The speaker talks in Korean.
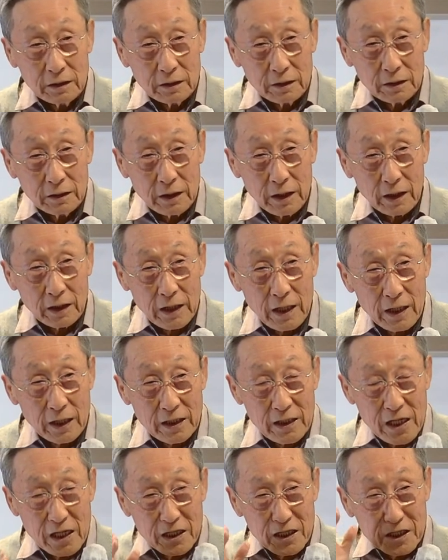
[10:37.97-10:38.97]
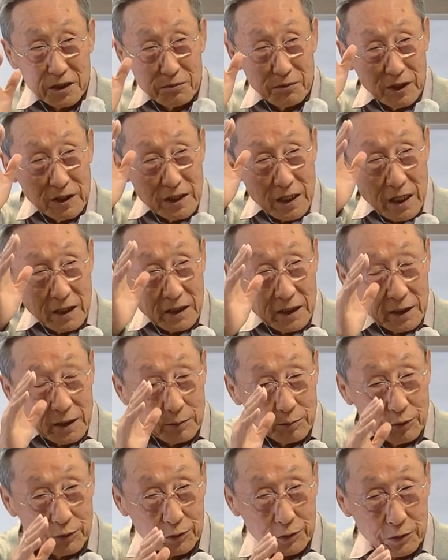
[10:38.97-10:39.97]
내가 하나님이 나에게
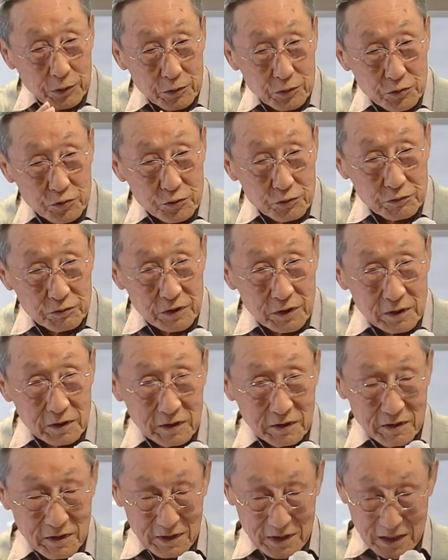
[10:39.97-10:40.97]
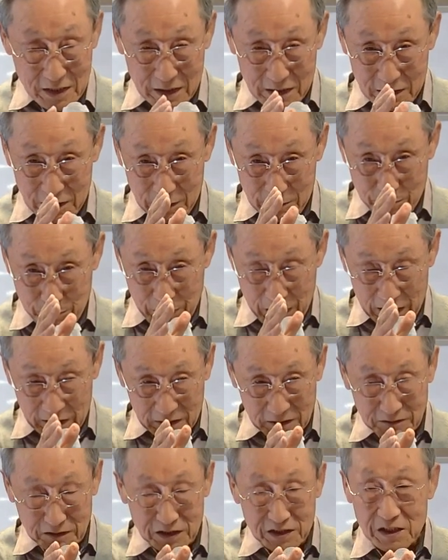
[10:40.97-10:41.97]
보여주는 그
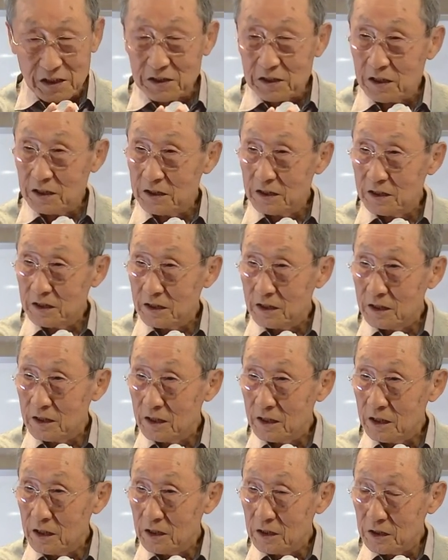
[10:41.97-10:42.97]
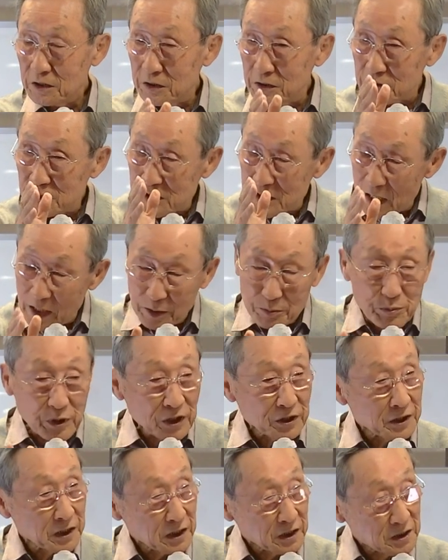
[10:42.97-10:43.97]
바른 길, 그
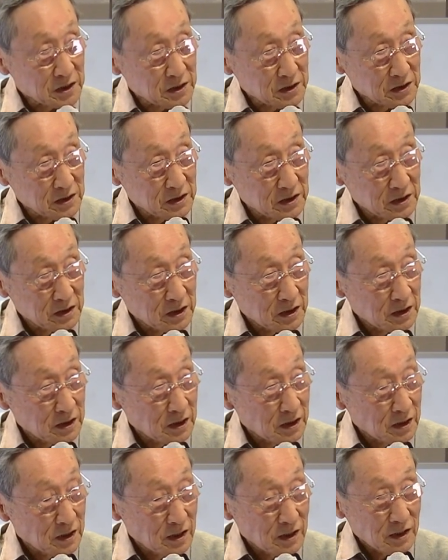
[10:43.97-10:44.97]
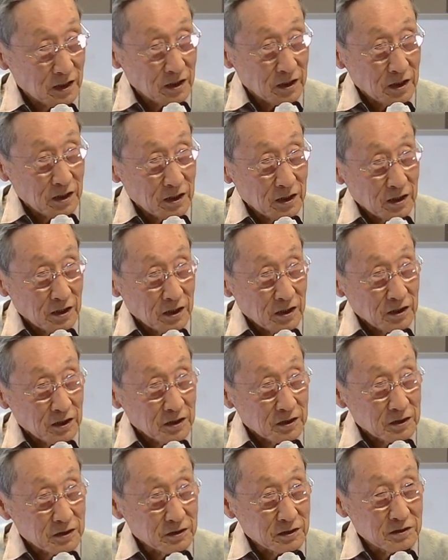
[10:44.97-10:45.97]
생명의 길,
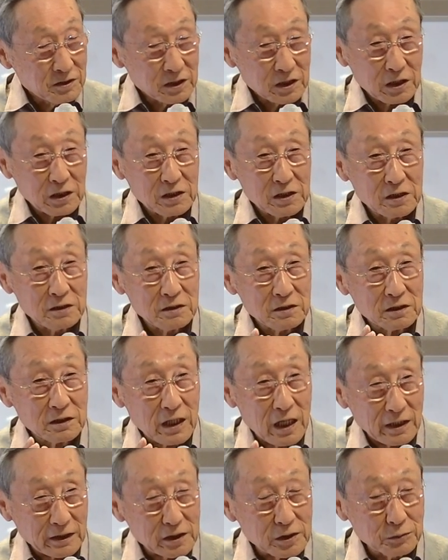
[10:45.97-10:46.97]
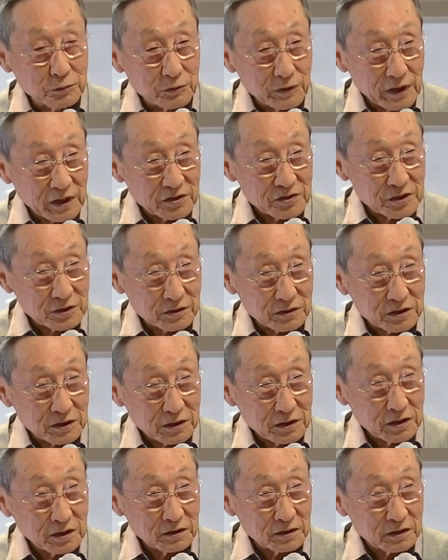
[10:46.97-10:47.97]
그 길을 가기
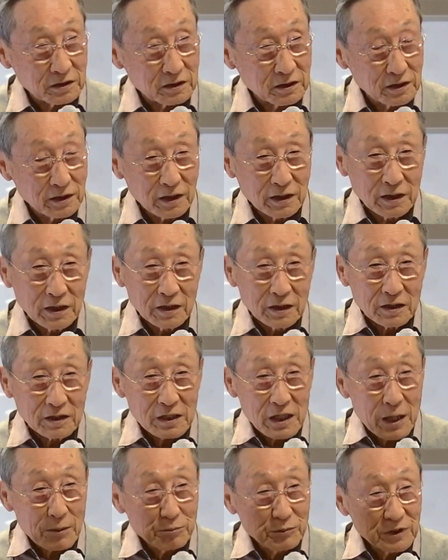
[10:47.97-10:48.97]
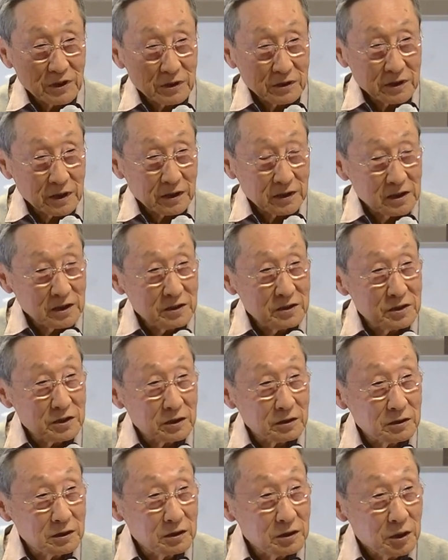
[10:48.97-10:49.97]
위해서는 남들의
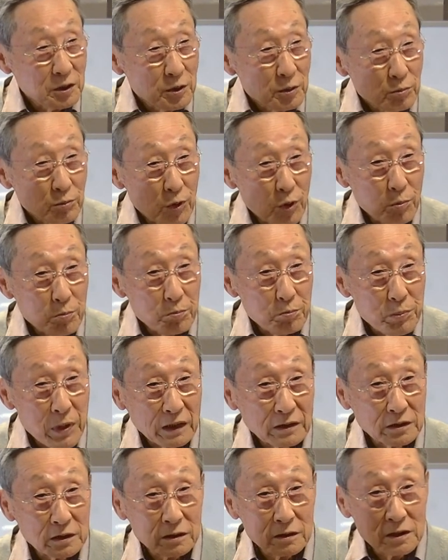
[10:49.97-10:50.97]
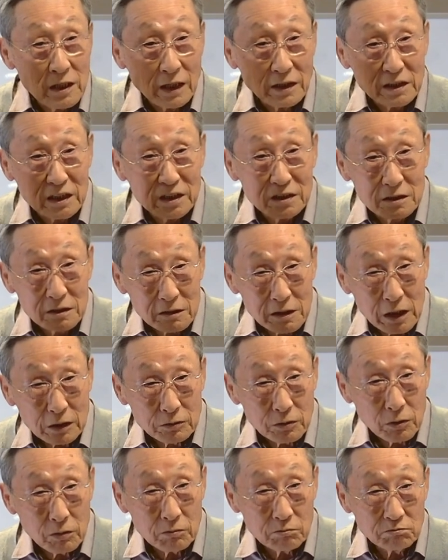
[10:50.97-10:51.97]
인정을 못 받는 한이
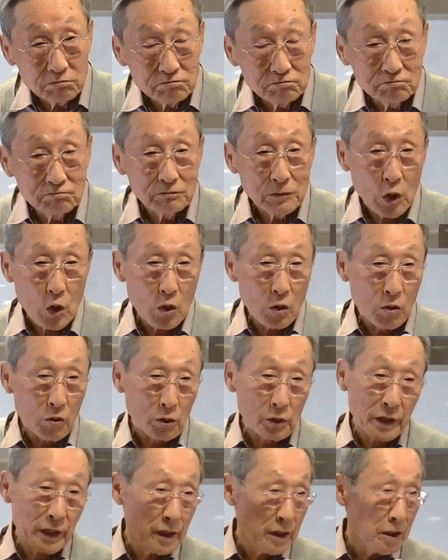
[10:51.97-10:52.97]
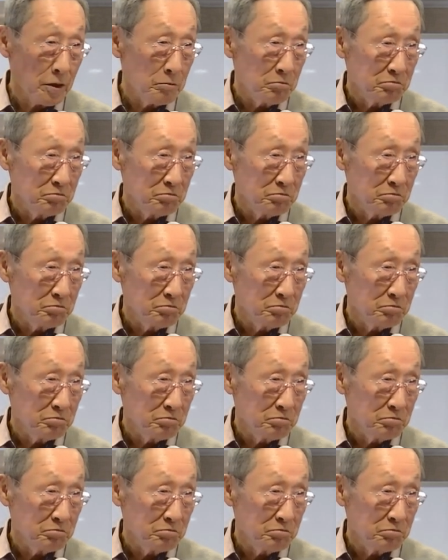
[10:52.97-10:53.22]
있더라도 오케이.